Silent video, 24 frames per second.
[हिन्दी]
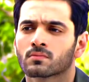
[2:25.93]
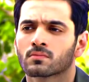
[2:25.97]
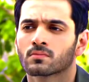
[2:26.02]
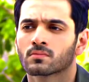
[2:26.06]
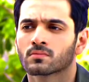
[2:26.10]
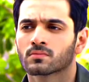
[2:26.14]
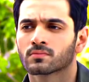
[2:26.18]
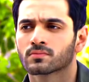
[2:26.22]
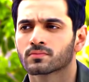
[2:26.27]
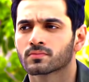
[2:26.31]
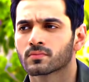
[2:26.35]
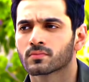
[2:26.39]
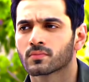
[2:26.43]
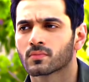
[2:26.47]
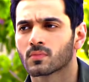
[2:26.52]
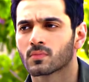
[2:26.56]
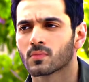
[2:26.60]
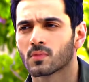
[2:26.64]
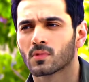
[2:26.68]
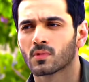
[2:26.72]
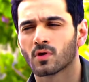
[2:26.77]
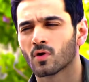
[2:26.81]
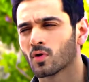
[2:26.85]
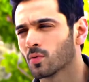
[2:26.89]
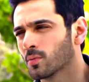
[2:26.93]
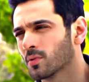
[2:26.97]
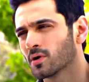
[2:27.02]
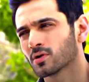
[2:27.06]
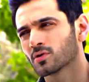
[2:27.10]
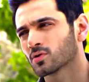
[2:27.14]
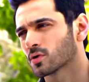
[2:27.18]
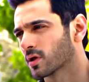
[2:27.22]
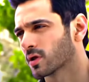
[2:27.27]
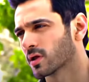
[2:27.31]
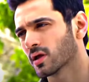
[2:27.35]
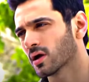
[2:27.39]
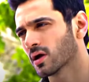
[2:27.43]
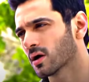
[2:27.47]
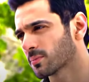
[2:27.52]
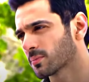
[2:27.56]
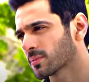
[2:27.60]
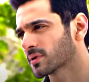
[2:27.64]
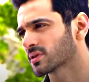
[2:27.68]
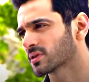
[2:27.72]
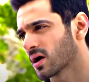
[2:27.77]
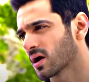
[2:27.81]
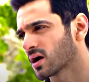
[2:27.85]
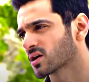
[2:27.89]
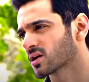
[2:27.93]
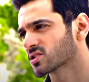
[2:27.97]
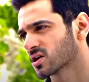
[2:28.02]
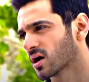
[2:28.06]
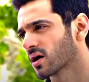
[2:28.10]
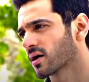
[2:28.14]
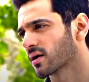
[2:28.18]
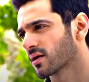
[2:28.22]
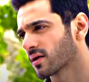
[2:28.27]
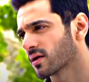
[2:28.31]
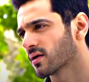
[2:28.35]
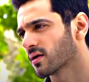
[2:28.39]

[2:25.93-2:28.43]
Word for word: की ये उम्र तो नहीं है आपकी तांग